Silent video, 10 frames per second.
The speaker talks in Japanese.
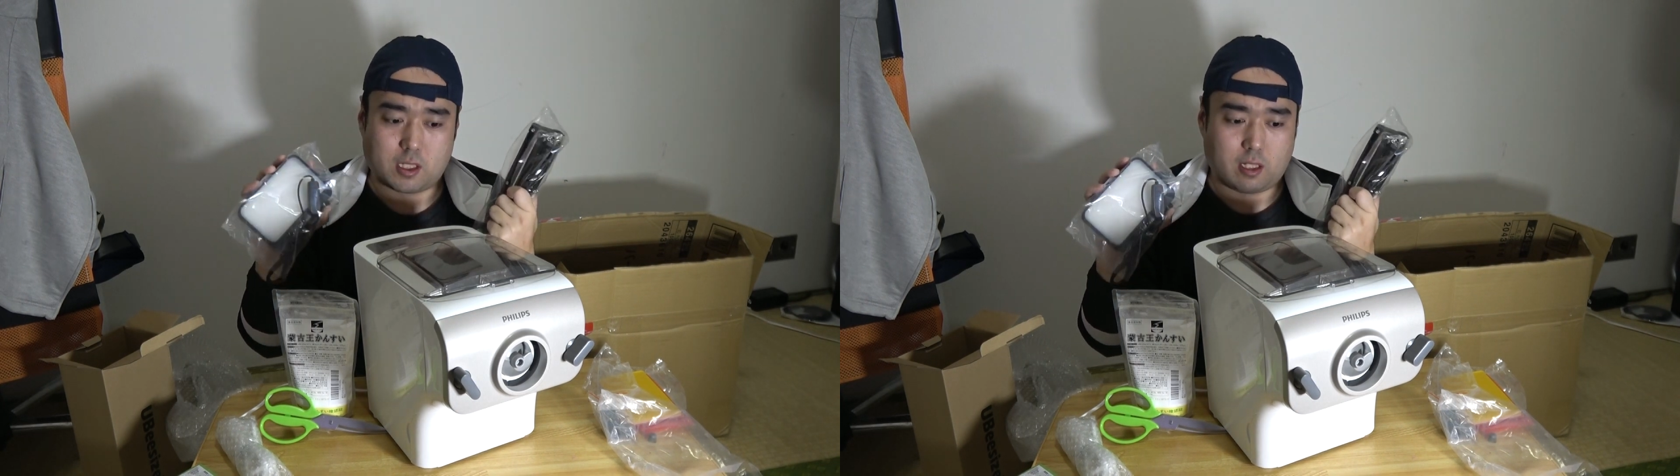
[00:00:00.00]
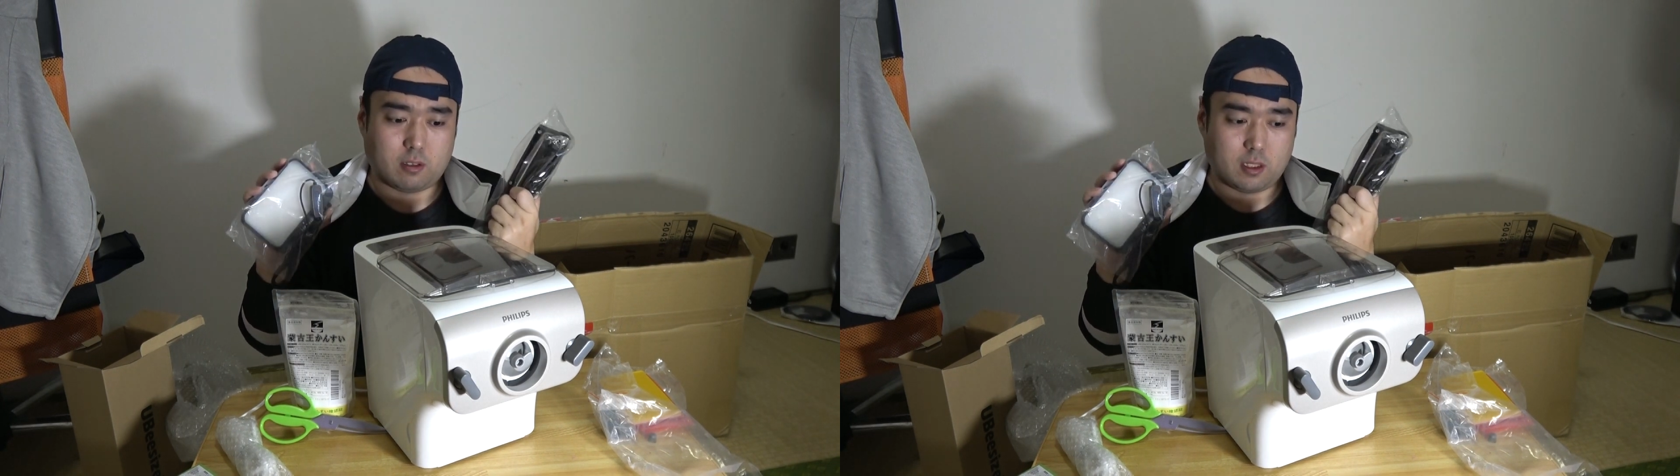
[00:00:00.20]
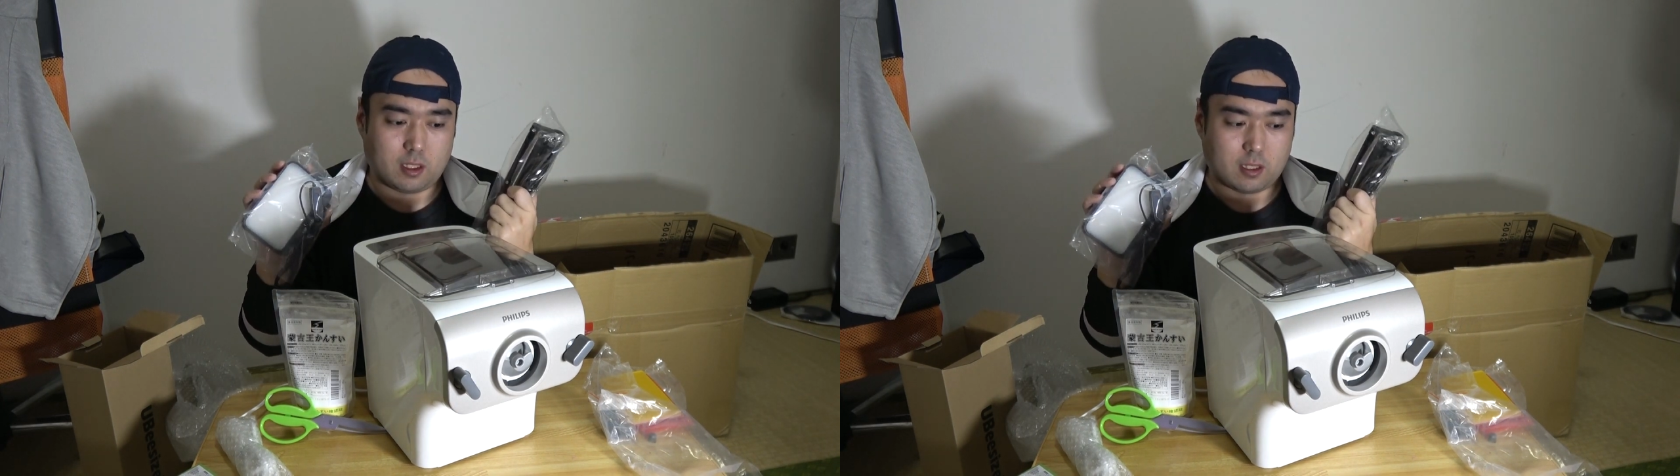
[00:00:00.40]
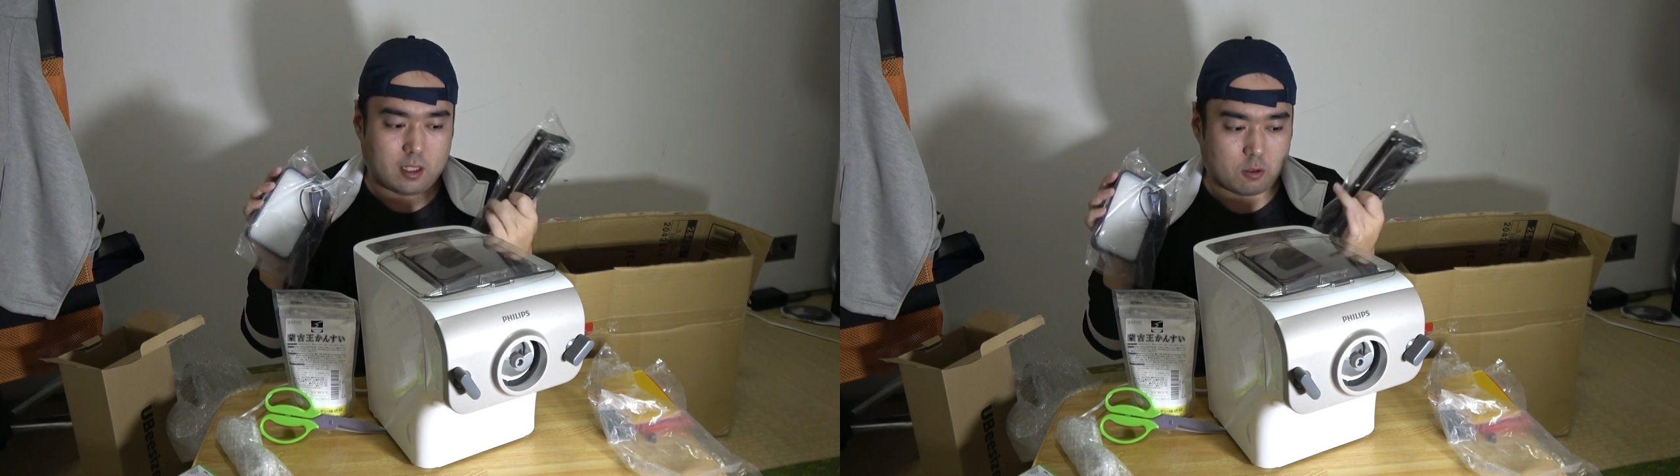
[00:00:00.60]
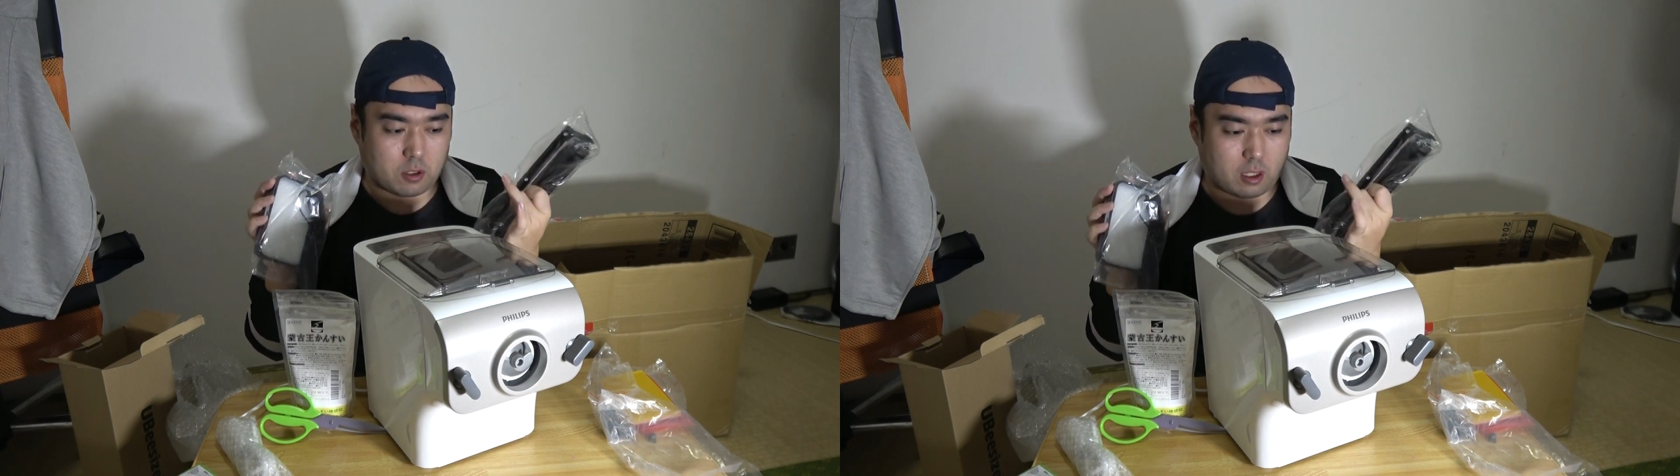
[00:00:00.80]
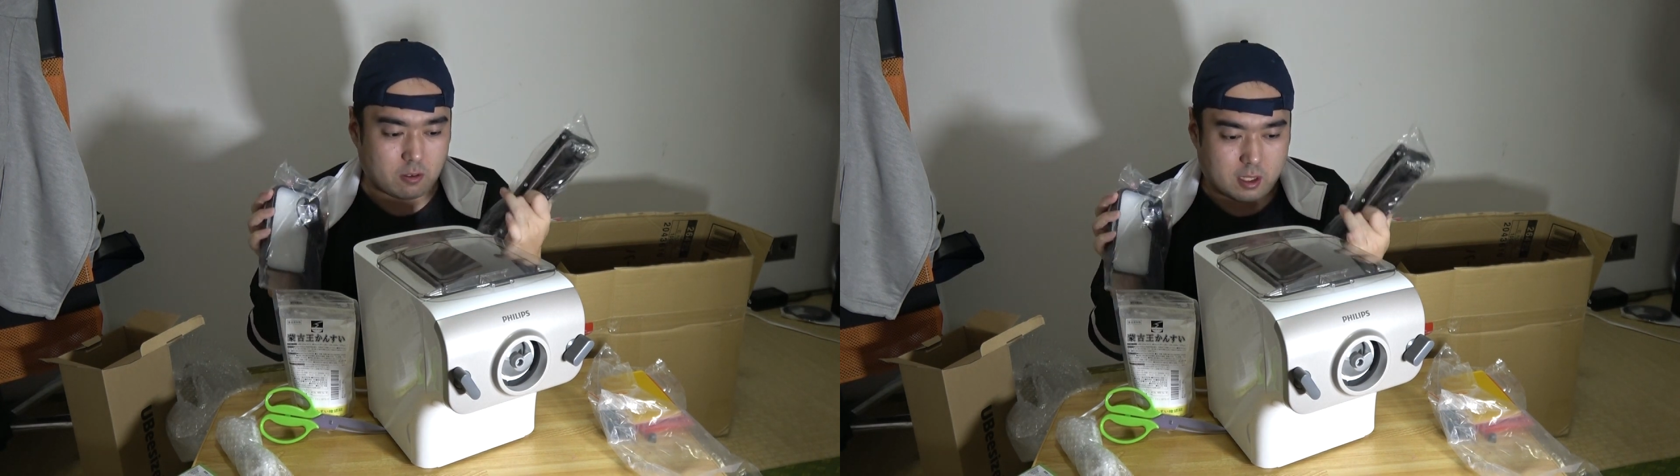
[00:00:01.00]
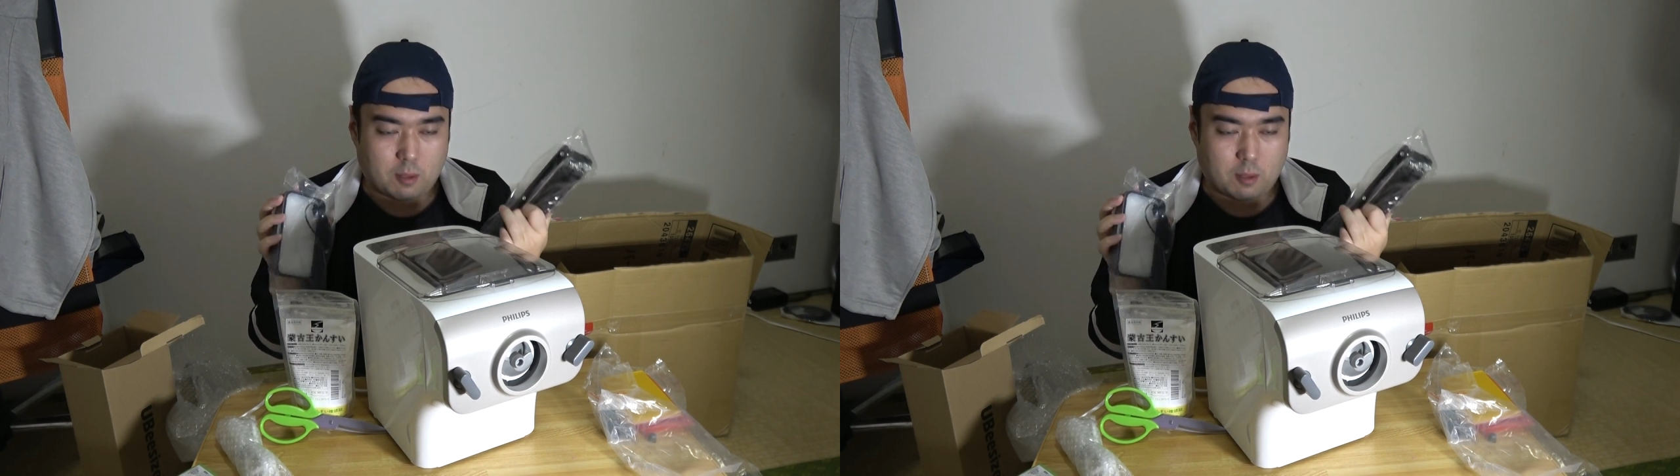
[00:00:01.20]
近いうちにですねこちらの